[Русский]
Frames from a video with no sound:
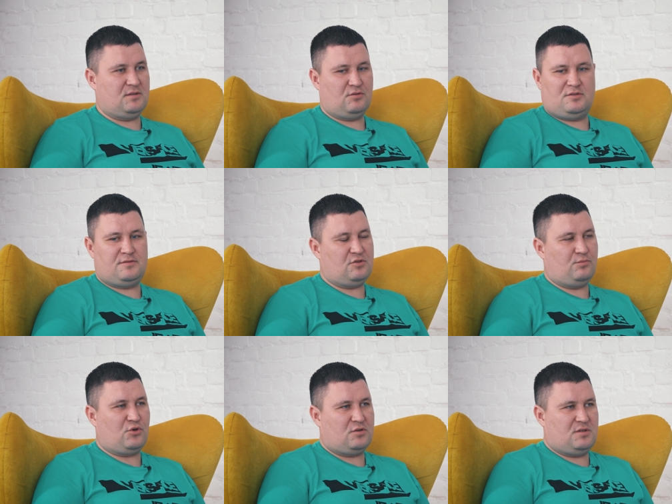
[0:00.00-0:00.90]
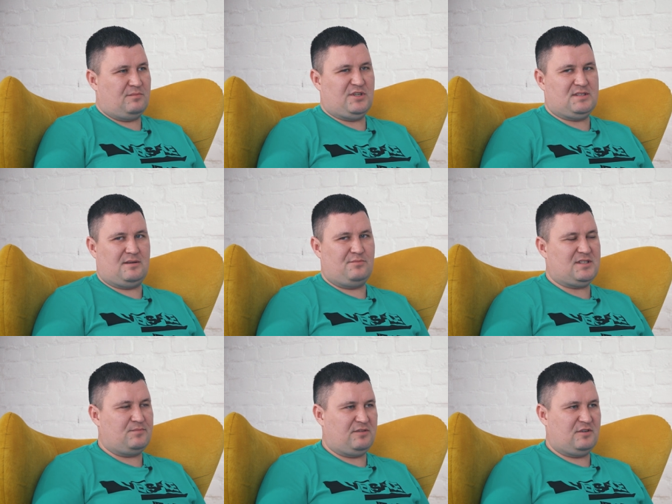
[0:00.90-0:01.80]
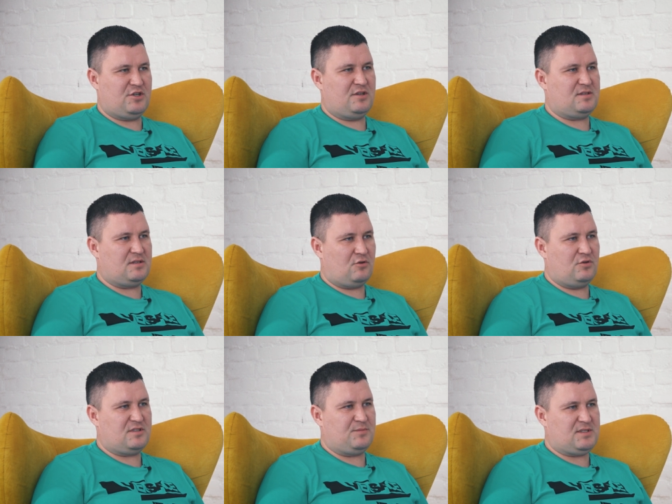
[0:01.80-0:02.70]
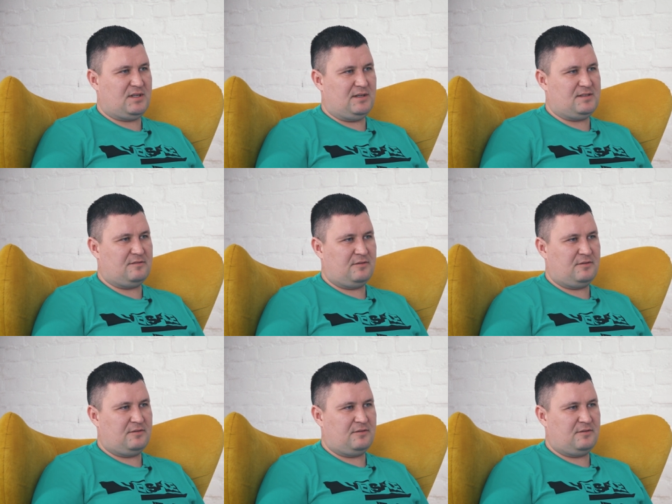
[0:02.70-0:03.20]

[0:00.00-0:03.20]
То есть все просто, быстро, без привлечения сторонних специалистов.